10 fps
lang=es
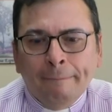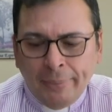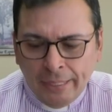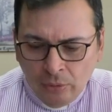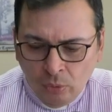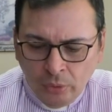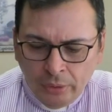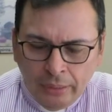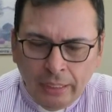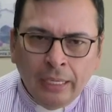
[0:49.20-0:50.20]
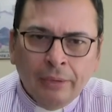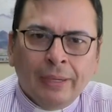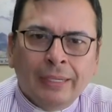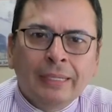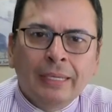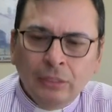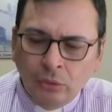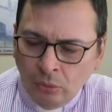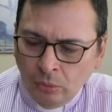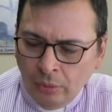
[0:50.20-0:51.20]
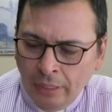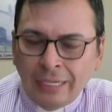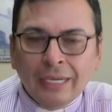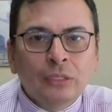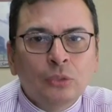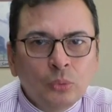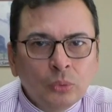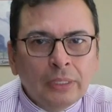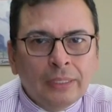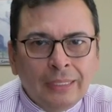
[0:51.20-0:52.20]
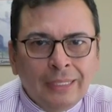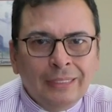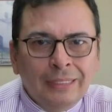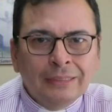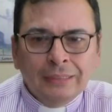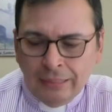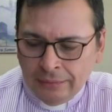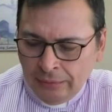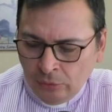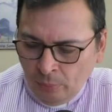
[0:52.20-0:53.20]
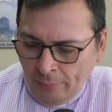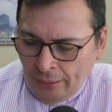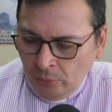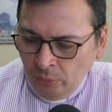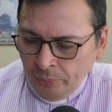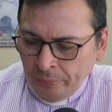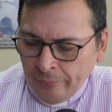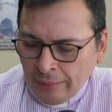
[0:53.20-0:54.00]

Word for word: Para hoy el Evangelio en la liturgia de la iglesia está tomado